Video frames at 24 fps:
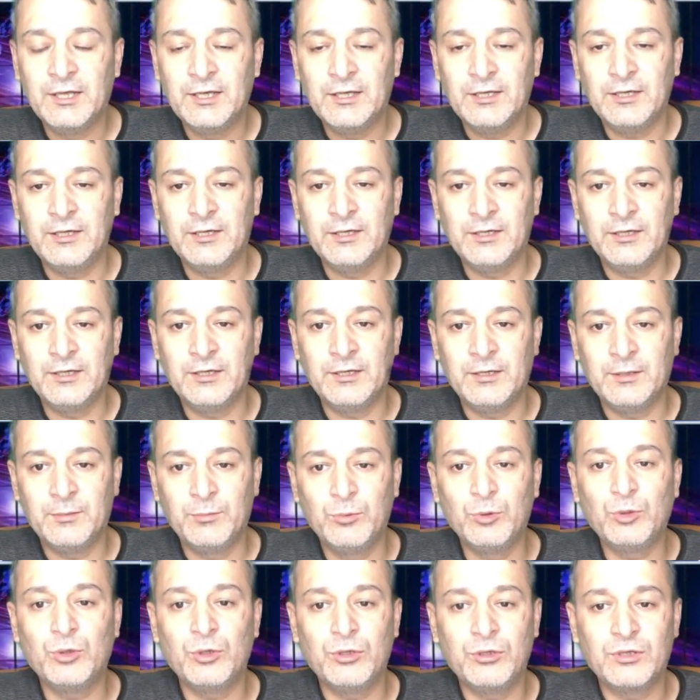E,
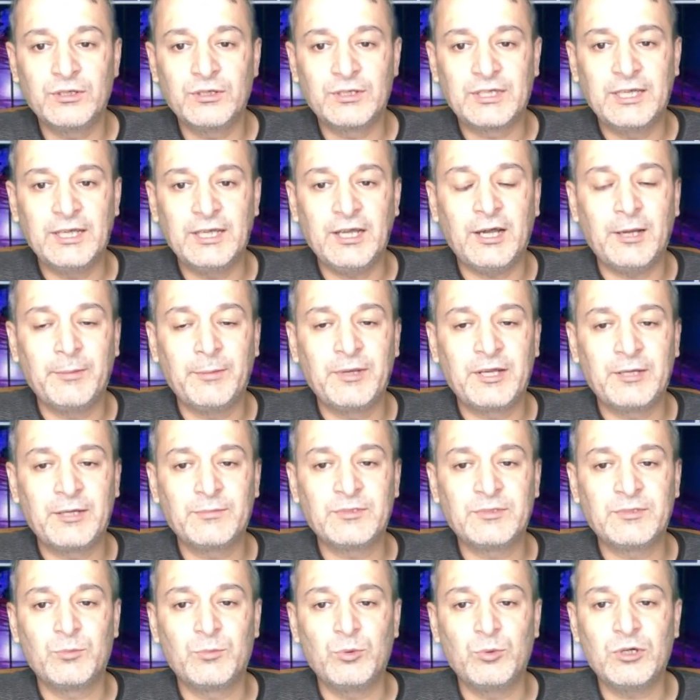bugünkü
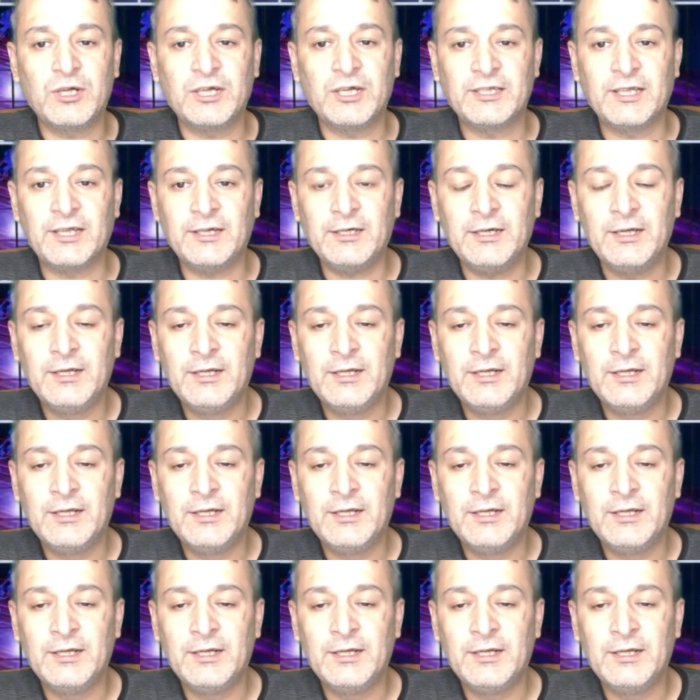haberimiz bu kadar.